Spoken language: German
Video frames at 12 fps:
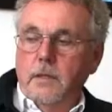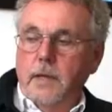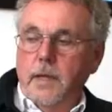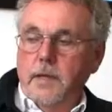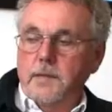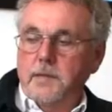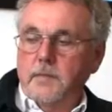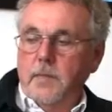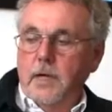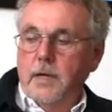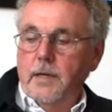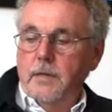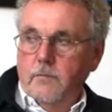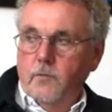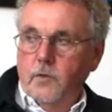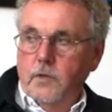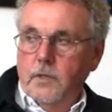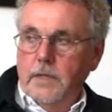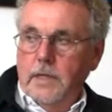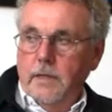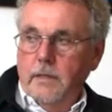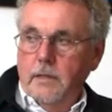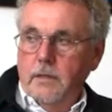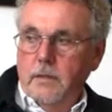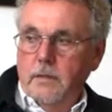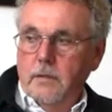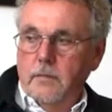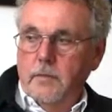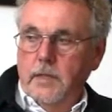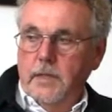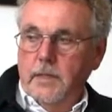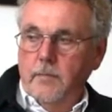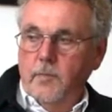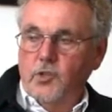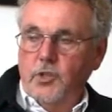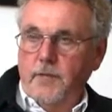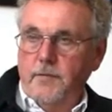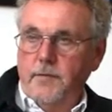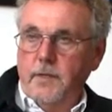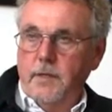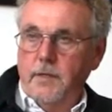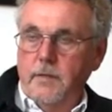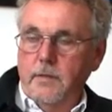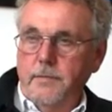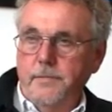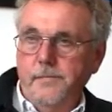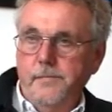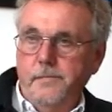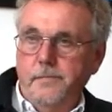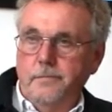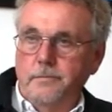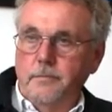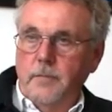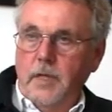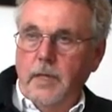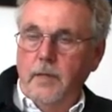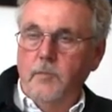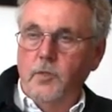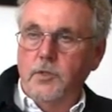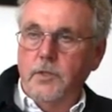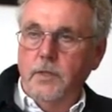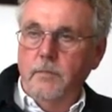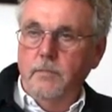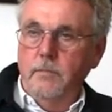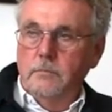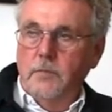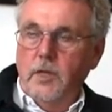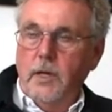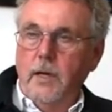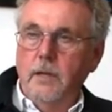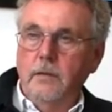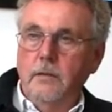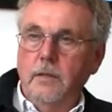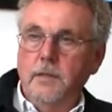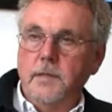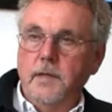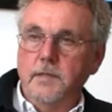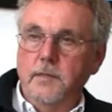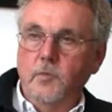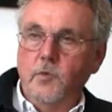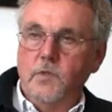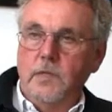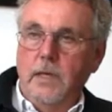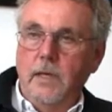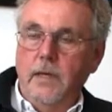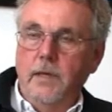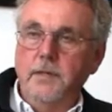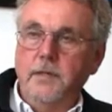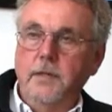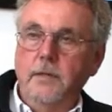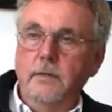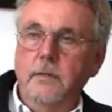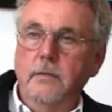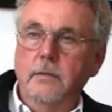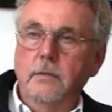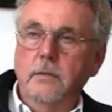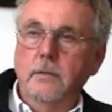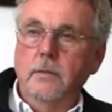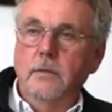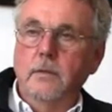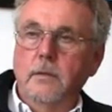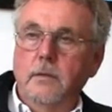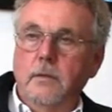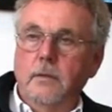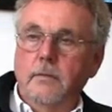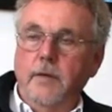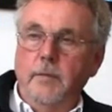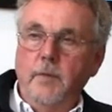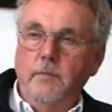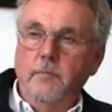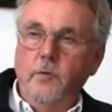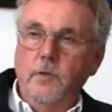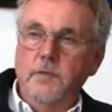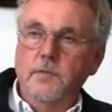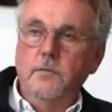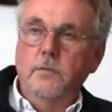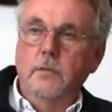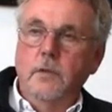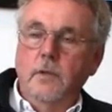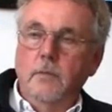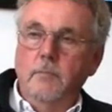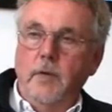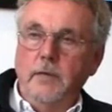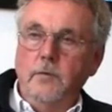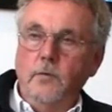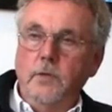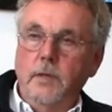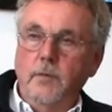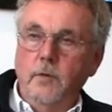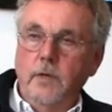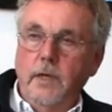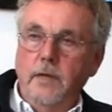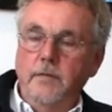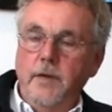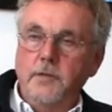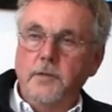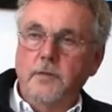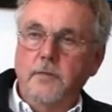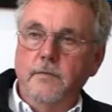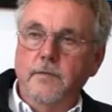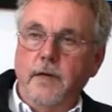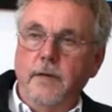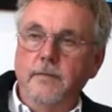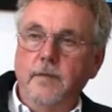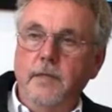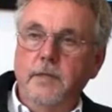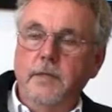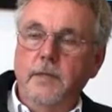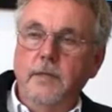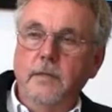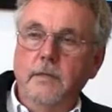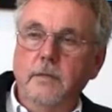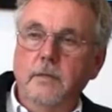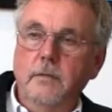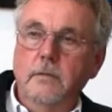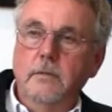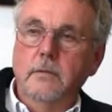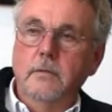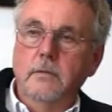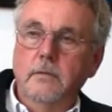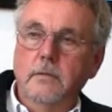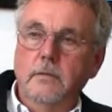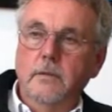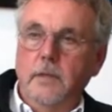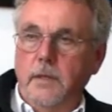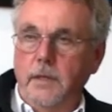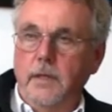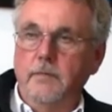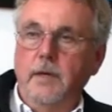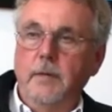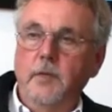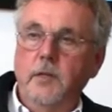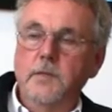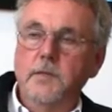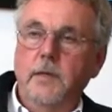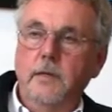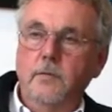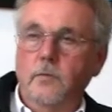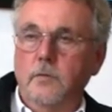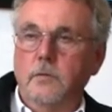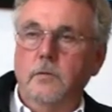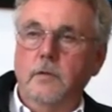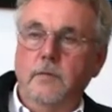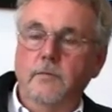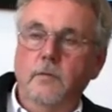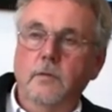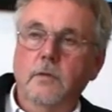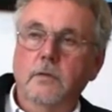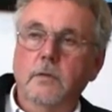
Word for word: Der 1. Mai wurde dann mit den Beschäftigten in den Betrieben begangen. Das heißt, die mussten alle antreten, während man vorher zu Mai-Kundgebungen der Gewerkschaften freiwillig ging, in der Weimarer Zeit und davor.